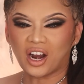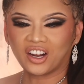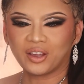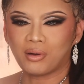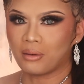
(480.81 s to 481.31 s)

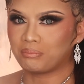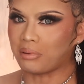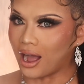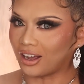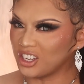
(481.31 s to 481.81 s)
parang ibang
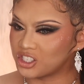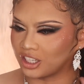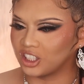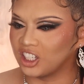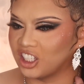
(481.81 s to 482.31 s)
package
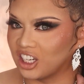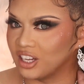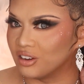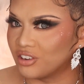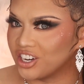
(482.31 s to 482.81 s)
na
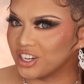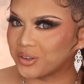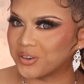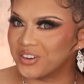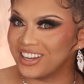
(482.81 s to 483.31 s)
dinideliver ni
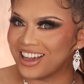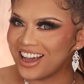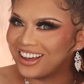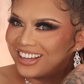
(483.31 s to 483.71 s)
Kuya.